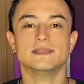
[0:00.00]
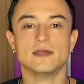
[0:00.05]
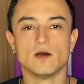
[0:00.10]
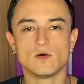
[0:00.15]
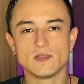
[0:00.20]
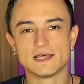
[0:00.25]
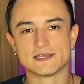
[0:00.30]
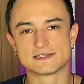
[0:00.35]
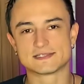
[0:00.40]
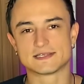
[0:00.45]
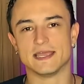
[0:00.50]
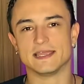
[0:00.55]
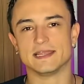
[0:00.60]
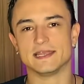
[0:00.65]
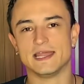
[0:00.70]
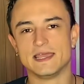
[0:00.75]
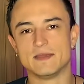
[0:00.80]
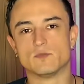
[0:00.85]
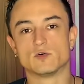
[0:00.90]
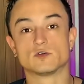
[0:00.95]
Não lançar em
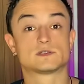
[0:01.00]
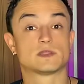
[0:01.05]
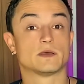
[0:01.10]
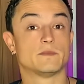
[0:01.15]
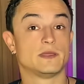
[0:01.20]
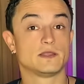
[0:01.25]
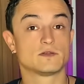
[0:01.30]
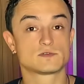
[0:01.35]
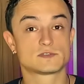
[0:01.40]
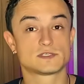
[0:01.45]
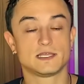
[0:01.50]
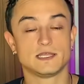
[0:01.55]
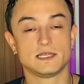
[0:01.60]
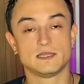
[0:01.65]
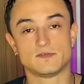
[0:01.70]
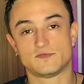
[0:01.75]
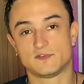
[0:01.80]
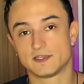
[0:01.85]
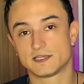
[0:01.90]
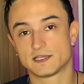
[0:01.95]
labels também não
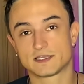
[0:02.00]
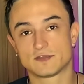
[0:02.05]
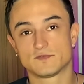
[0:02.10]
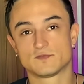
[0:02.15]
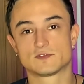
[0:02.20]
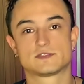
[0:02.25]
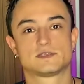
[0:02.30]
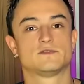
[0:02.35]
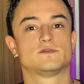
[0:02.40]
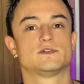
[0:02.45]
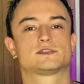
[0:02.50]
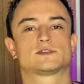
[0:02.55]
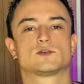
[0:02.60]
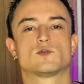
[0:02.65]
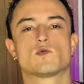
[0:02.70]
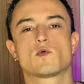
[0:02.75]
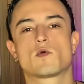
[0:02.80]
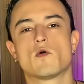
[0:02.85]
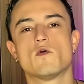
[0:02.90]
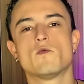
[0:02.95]
significa que você vai ser
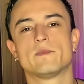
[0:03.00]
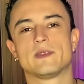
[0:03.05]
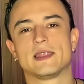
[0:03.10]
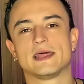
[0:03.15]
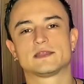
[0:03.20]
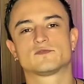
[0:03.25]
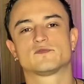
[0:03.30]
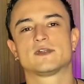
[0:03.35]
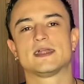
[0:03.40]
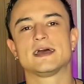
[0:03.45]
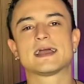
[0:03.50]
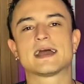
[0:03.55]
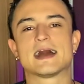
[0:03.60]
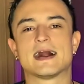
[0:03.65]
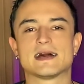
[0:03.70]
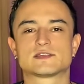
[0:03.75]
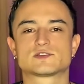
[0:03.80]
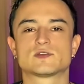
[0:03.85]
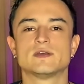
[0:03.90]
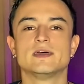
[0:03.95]
um completo
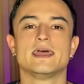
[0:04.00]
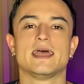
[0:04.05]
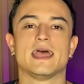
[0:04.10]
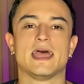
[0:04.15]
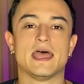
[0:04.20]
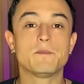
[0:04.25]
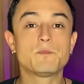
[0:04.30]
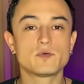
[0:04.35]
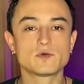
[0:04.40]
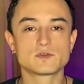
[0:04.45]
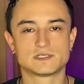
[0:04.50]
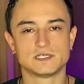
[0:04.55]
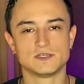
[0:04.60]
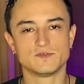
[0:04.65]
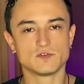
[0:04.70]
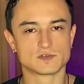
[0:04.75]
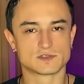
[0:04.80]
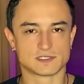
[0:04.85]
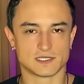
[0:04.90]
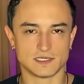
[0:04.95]
fracasso. É
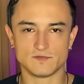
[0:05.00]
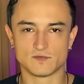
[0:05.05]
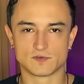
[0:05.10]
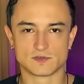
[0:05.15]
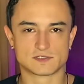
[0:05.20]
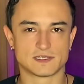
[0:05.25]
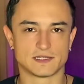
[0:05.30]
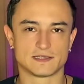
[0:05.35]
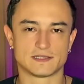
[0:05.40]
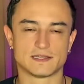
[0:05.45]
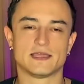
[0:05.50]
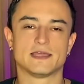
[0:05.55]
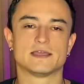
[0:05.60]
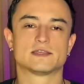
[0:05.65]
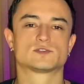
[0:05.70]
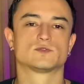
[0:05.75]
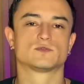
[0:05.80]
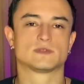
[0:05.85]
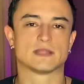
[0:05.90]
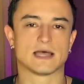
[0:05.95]
possível sim você ter
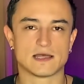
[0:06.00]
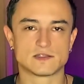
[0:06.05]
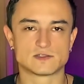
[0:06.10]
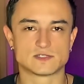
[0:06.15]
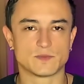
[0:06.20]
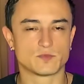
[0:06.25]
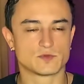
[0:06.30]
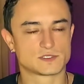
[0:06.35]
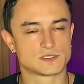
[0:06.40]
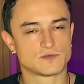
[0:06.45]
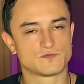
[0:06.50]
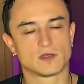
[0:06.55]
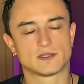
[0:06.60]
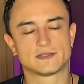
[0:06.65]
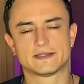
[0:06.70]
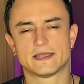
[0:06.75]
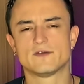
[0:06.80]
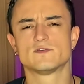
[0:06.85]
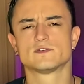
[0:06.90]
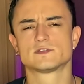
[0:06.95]
resultados, é possível
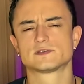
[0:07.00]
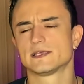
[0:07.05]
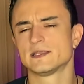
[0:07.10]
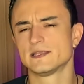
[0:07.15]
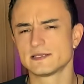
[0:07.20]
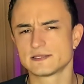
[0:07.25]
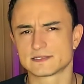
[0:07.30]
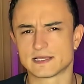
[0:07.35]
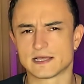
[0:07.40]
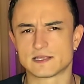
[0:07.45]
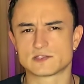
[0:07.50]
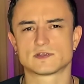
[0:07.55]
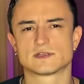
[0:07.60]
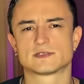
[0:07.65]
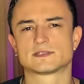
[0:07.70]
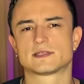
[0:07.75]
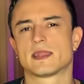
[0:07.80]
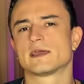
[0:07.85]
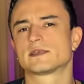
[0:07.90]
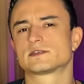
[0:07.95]
até você lançar
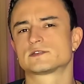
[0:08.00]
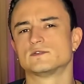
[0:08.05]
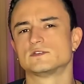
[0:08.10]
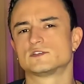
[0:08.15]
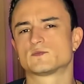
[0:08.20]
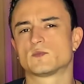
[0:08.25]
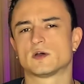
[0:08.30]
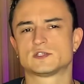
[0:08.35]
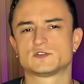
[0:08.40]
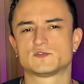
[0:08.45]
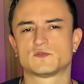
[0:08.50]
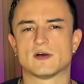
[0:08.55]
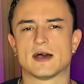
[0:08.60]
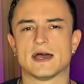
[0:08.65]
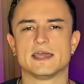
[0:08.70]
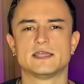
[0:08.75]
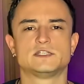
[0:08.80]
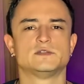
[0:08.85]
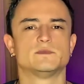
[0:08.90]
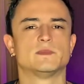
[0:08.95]
suas tracks no
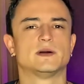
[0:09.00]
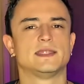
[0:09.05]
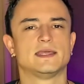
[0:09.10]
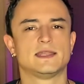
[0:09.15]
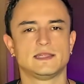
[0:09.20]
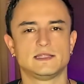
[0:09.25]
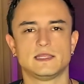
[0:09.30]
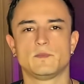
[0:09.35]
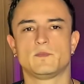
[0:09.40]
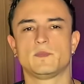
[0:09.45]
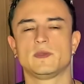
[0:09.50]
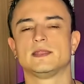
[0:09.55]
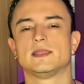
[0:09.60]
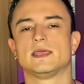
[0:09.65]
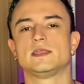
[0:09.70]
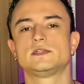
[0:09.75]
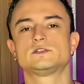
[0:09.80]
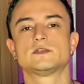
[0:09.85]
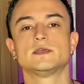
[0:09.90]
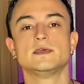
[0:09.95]
Spotify de maneira
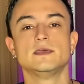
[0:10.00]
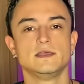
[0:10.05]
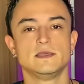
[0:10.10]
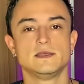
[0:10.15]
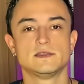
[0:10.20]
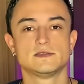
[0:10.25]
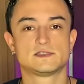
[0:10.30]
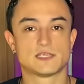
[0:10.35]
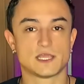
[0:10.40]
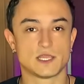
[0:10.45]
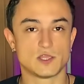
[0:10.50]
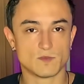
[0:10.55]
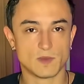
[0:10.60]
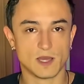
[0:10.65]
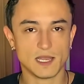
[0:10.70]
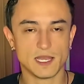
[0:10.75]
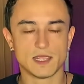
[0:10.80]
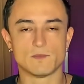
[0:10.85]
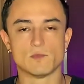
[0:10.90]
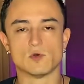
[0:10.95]
independente sem
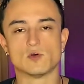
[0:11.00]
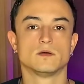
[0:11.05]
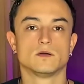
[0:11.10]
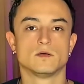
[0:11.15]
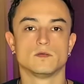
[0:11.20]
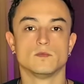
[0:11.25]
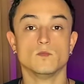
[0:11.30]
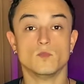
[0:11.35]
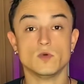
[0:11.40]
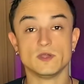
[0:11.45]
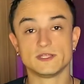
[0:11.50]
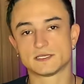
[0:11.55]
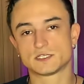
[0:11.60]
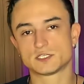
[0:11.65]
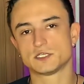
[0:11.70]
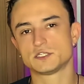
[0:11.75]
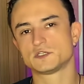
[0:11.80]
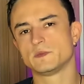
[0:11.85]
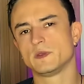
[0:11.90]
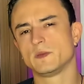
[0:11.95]
uma label. Muita
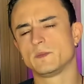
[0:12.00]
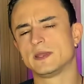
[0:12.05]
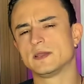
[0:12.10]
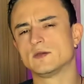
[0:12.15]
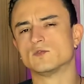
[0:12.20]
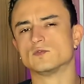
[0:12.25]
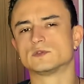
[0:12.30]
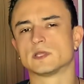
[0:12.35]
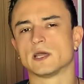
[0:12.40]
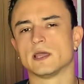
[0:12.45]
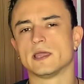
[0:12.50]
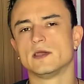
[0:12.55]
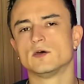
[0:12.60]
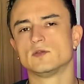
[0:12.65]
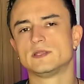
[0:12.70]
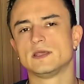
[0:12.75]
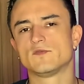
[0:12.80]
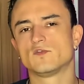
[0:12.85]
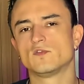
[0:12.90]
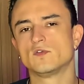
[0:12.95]
gente me pergunta:
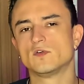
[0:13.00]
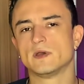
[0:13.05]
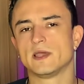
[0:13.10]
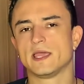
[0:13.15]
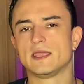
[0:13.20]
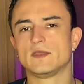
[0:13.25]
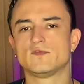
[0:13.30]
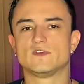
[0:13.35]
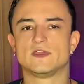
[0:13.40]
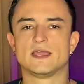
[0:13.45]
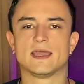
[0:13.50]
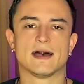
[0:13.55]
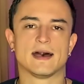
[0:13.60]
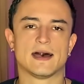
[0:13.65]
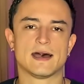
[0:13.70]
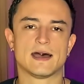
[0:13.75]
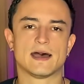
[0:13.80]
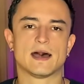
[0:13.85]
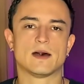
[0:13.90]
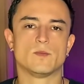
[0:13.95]
eu devo
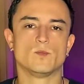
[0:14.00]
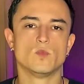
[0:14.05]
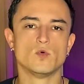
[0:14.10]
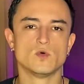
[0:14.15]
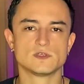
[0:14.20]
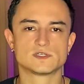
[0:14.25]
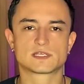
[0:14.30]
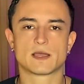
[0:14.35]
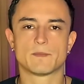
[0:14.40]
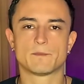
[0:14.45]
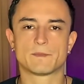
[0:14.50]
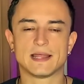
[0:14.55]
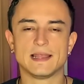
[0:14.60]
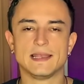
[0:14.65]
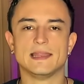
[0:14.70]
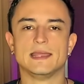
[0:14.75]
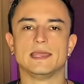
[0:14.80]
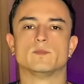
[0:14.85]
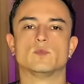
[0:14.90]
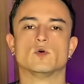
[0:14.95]
enviar a música para
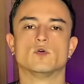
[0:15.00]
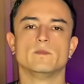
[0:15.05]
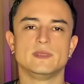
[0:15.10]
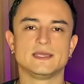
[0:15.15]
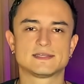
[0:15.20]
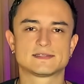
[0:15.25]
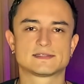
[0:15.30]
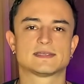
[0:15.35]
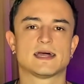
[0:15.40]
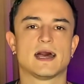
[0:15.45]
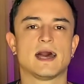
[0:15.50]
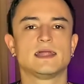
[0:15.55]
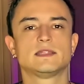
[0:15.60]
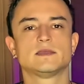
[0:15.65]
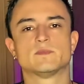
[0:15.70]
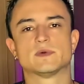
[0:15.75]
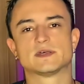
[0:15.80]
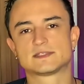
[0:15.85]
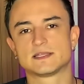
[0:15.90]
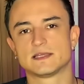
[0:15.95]
label, mixada
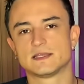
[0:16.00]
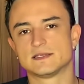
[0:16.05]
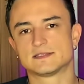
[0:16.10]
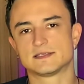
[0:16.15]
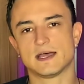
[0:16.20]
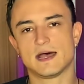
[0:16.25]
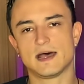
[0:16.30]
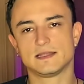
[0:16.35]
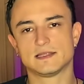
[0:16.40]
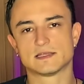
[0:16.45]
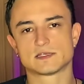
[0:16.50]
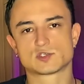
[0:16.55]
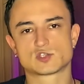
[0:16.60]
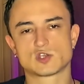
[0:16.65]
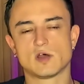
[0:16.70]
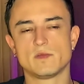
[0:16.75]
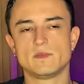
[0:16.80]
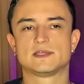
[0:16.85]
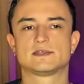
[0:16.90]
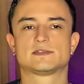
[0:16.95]
e masterizada,
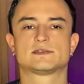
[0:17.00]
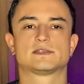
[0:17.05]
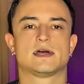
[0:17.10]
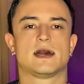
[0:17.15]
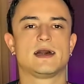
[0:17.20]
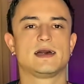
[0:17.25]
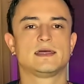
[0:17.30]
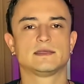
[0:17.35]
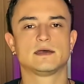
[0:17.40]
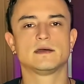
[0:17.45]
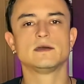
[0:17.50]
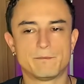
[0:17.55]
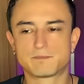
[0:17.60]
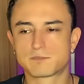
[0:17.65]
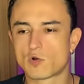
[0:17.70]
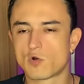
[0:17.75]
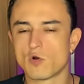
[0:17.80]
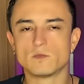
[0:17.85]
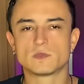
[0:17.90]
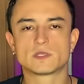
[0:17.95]
só mixada?
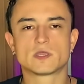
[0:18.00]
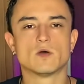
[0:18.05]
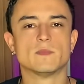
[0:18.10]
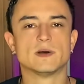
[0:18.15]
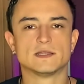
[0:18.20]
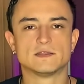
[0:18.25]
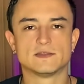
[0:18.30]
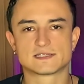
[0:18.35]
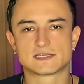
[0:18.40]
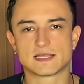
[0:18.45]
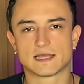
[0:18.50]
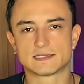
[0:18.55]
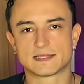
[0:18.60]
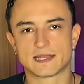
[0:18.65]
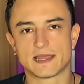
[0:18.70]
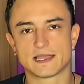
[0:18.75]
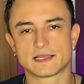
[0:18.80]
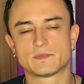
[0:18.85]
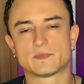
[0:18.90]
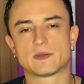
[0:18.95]
Como que eu mando essa
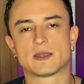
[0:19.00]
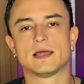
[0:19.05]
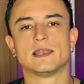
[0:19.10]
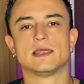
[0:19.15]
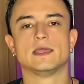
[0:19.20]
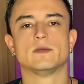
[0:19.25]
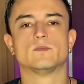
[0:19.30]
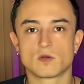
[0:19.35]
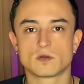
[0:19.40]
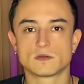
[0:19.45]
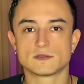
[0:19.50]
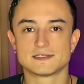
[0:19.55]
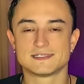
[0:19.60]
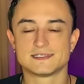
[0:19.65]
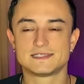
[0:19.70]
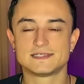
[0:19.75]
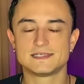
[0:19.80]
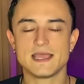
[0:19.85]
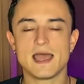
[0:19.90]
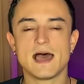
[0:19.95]
track para label?
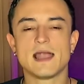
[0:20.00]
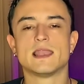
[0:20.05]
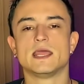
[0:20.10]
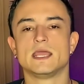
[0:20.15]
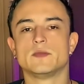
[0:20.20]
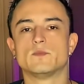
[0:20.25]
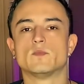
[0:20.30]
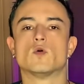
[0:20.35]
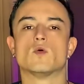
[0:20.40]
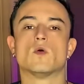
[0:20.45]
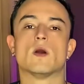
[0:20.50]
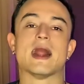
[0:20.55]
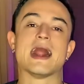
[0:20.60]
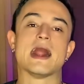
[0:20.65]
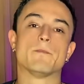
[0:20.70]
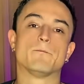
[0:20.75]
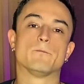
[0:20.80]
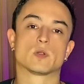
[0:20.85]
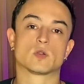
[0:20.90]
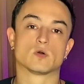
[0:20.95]
Se a label
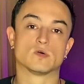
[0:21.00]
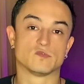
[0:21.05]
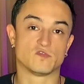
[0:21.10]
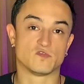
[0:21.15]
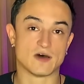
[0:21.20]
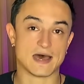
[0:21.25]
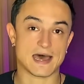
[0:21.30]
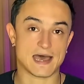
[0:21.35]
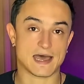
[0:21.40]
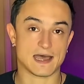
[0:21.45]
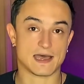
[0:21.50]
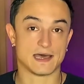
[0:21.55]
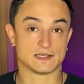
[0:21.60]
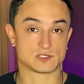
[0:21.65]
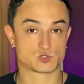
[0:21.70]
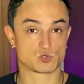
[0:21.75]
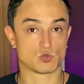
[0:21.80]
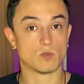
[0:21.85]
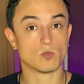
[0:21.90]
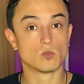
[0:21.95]
aprovar a
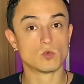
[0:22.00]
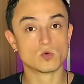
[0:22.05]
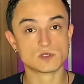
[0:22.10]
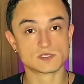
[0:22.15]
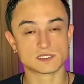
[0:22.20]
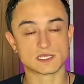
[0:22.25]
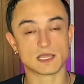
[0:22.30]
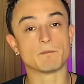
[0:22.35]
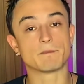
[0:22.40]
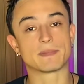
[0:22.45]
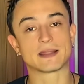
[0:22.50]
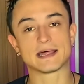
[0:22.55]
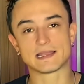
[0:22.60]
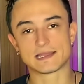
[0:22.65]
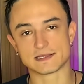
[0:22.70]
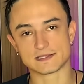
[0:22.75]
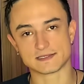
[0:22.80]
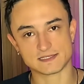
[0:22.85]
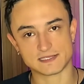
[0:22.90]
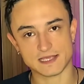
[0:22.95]
sua música para
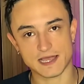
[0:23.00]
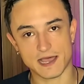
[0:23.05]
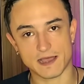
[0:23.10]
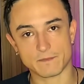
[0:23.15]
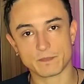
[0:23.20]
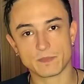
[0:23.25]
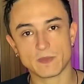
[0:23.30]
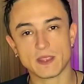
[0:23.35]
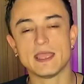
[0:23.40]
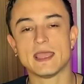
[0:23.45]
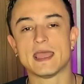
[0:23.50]
lançar,